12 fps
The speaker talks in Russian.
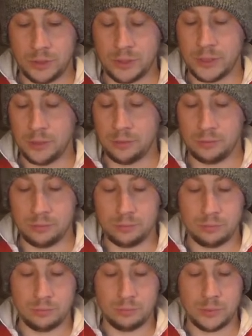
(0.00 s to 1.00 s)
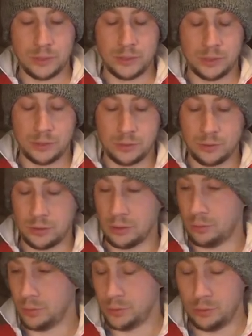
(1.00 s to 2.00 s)
тканью, достаточно
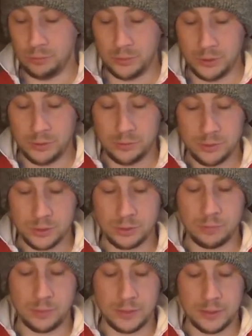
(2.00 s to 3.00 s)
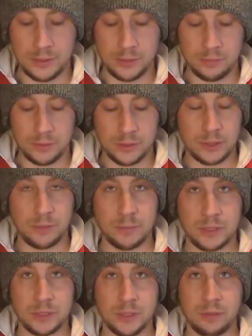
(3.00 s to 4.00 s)
такой теплой, чтобы они как бы сами
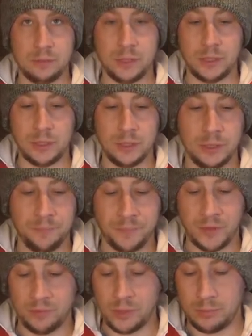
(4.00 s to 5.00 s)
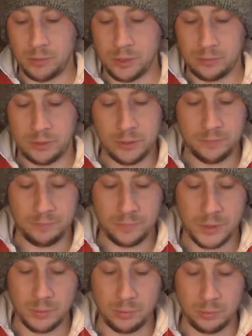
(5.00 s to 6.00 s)
создавали, вырабатывали
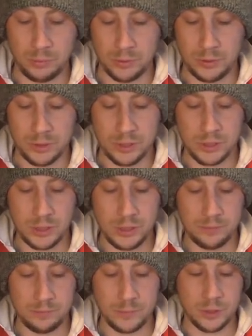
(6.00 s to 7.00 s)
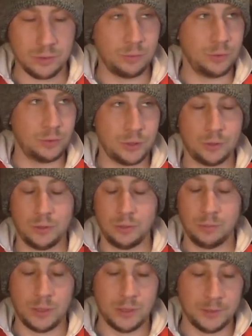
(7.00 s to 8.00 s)
тепло и держали. Даже будет еще
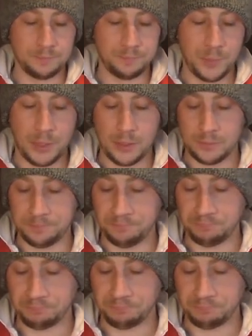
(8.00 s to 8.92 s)
теплее при этом.